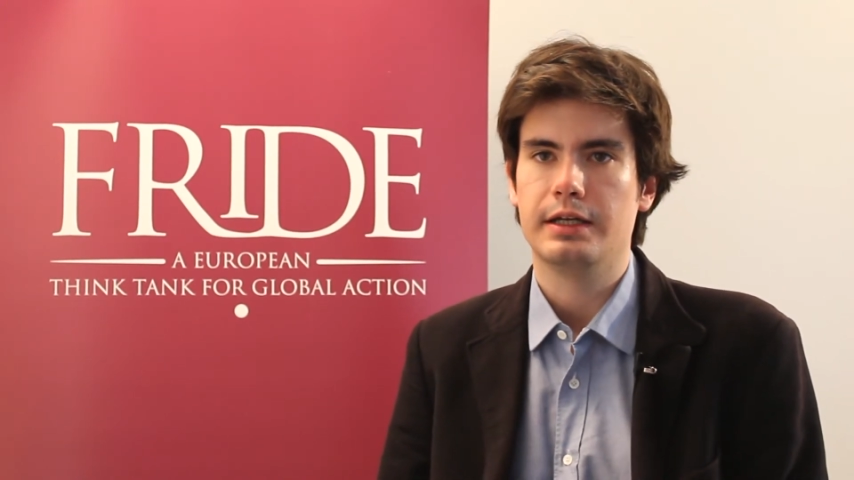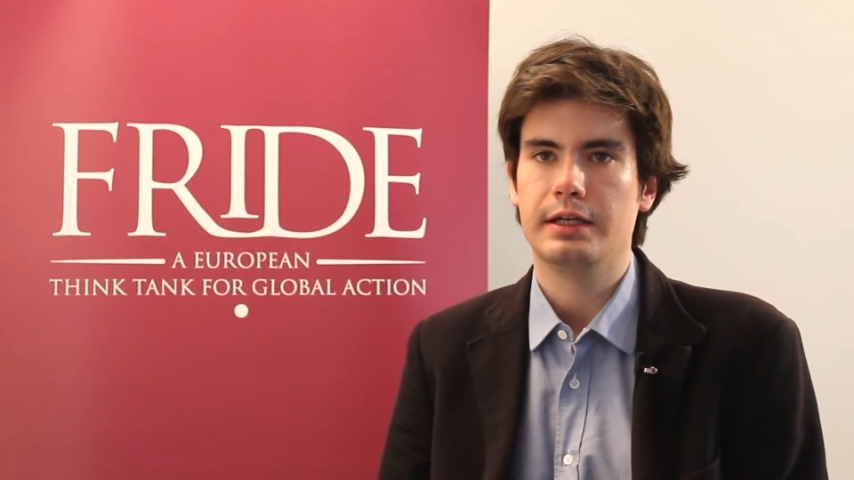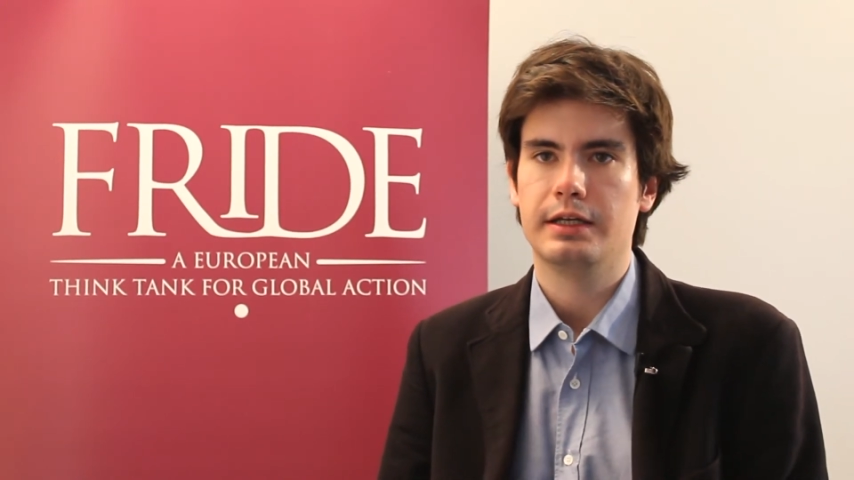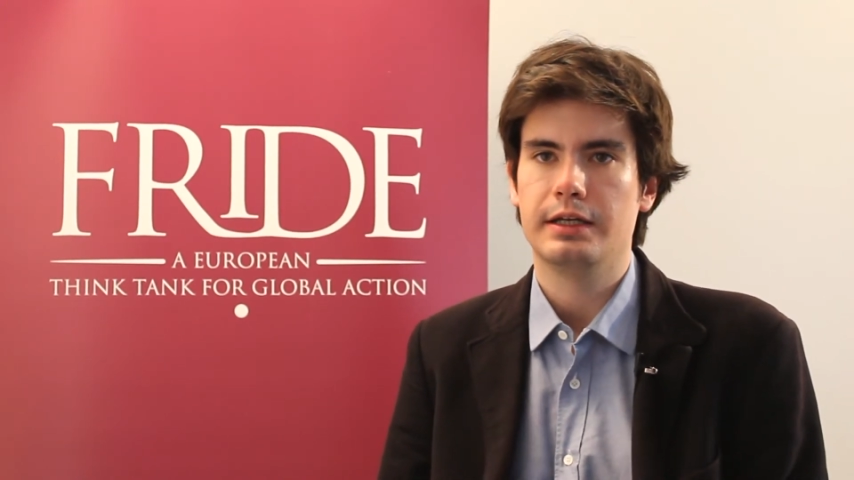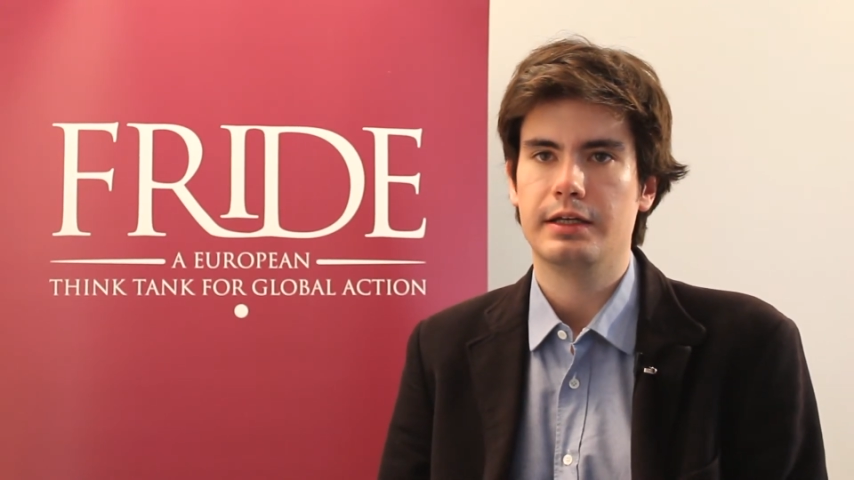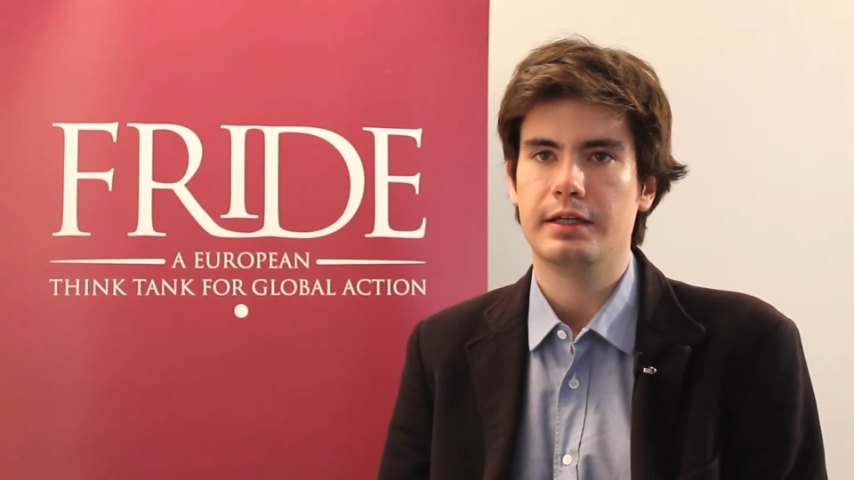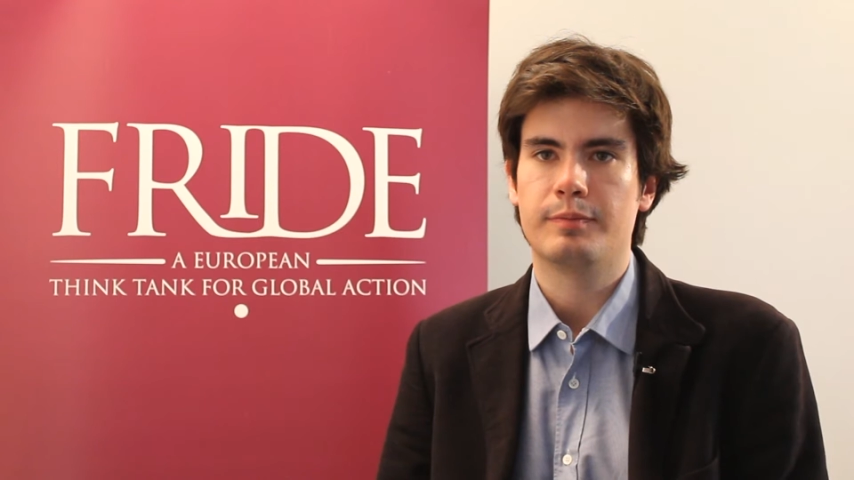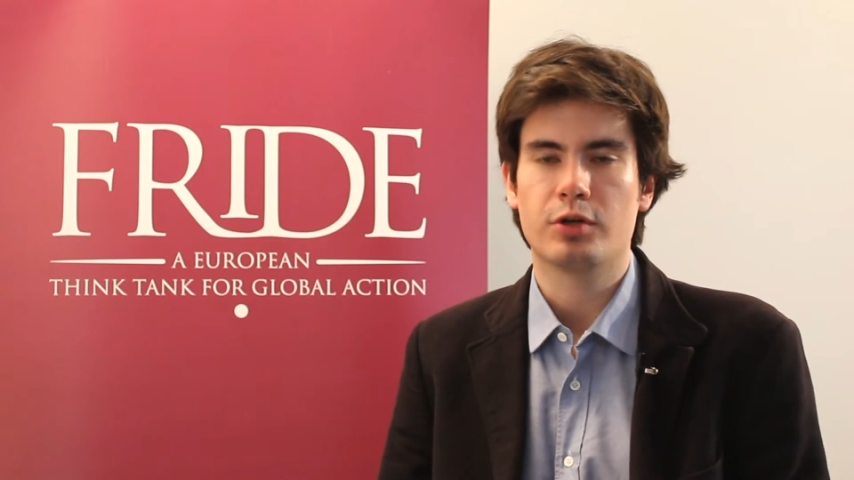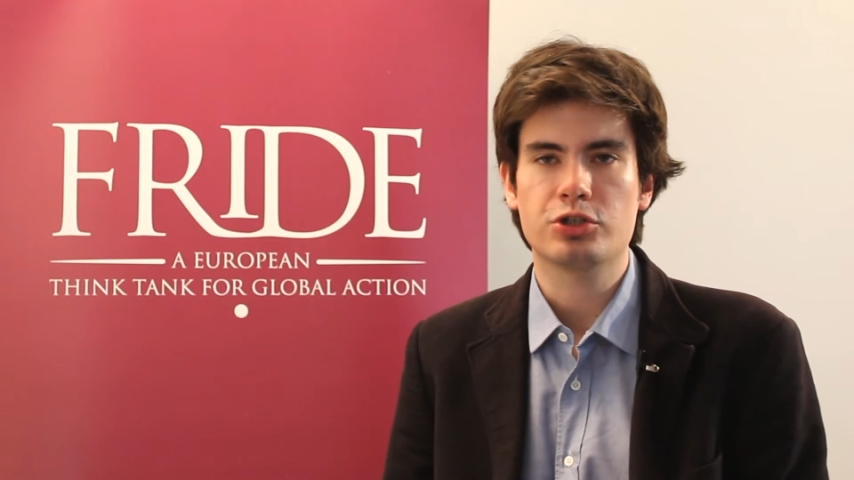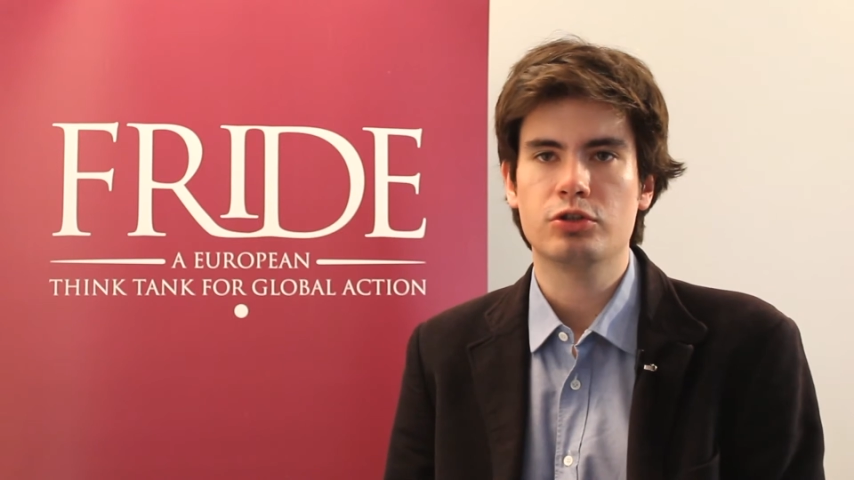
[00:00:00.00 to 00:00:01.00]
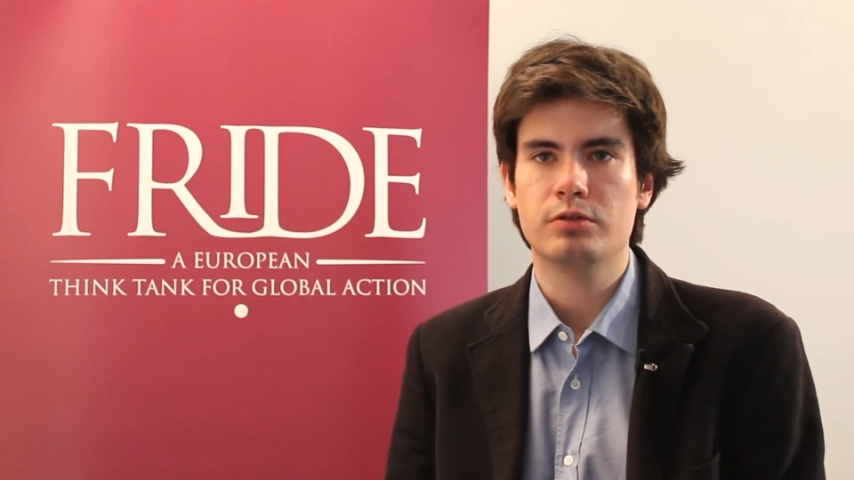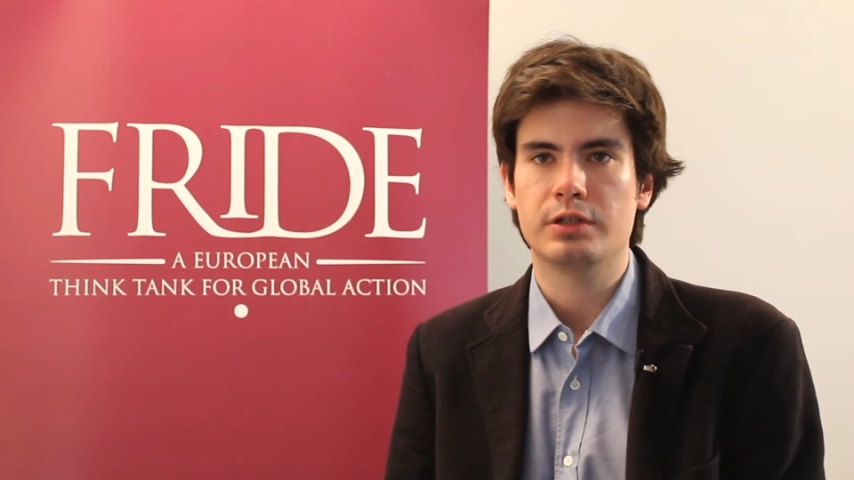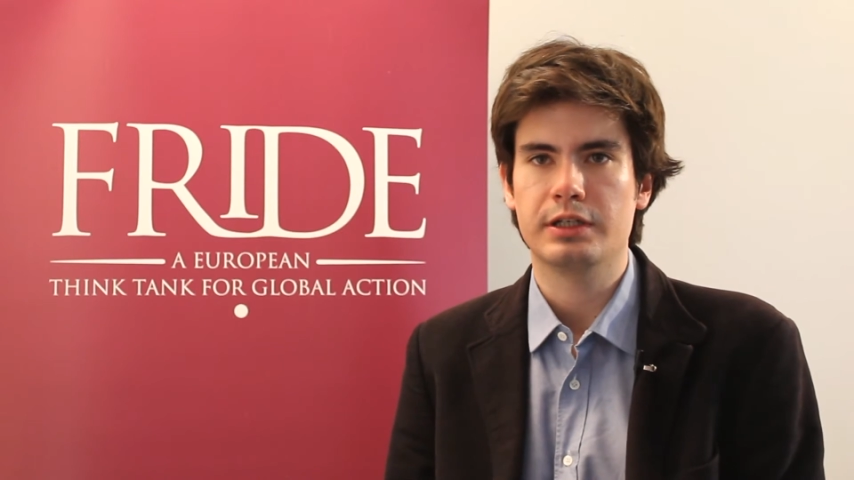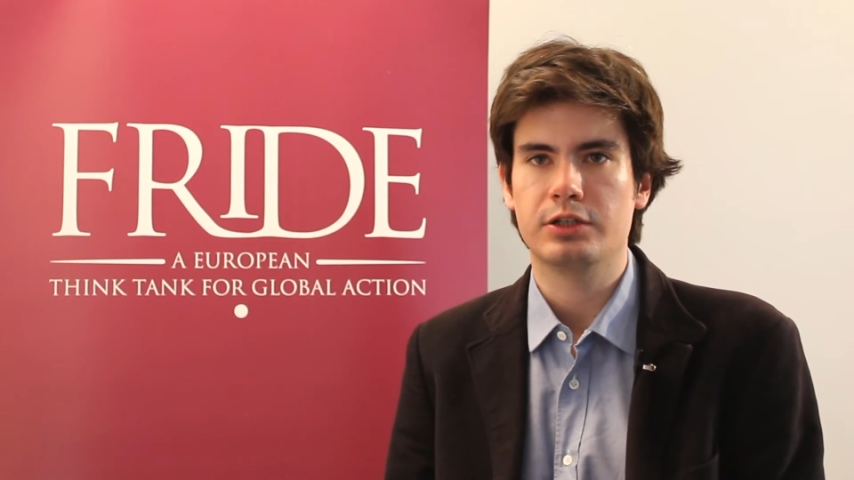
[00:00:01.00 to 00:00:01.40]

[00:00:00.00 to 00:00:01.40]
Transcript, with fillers: y por eso